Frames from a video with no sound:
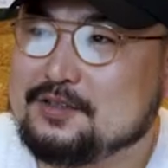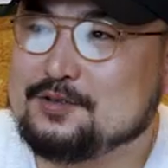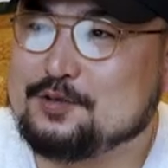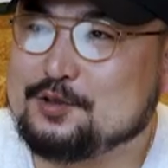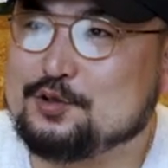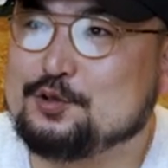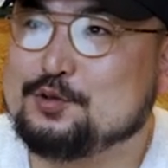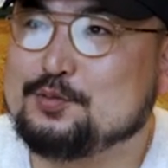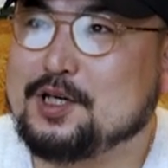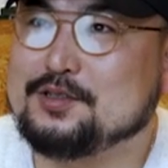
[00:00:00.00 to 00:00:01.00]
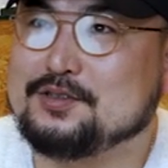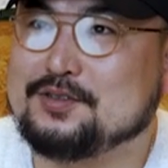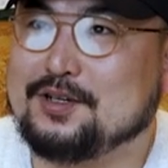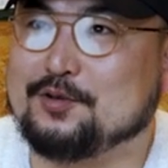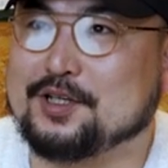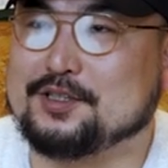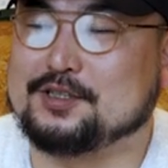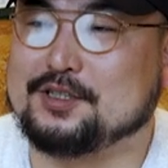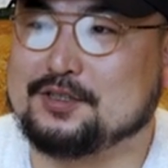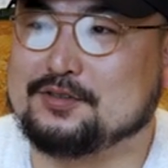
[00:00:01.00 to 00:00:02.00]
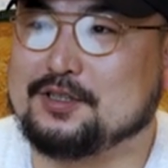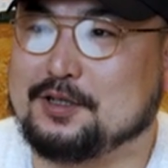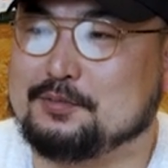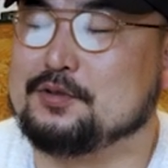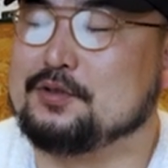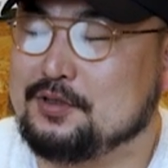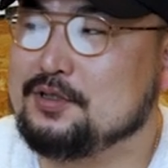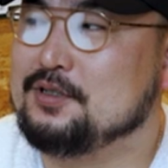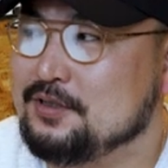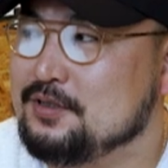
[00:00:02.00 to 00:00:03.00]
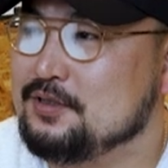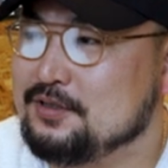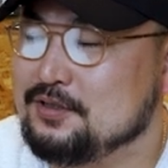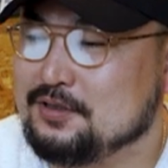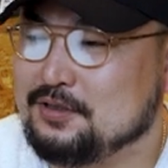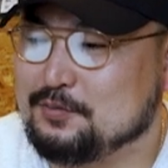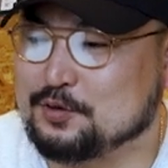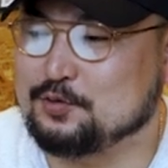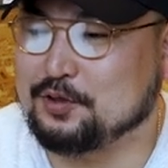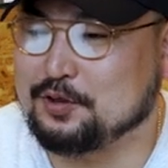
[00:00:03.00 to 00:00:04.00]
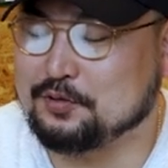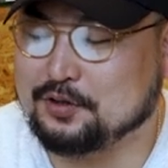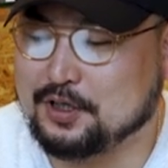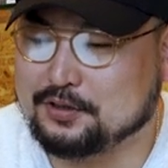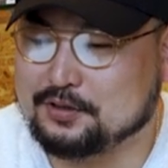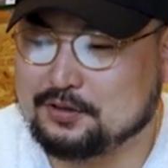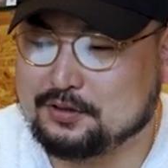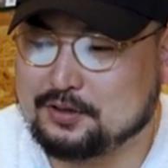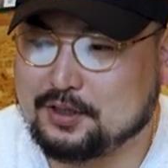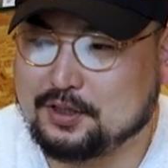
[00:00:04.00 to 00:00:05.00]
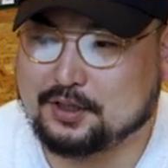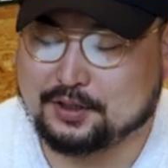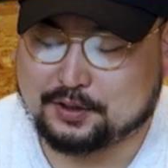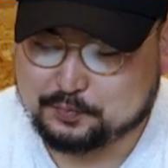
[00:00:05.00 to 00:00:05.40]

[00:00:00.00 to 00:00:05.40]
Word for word: それで10万前後だったじゃないですか、そうですね、でまあそれを買って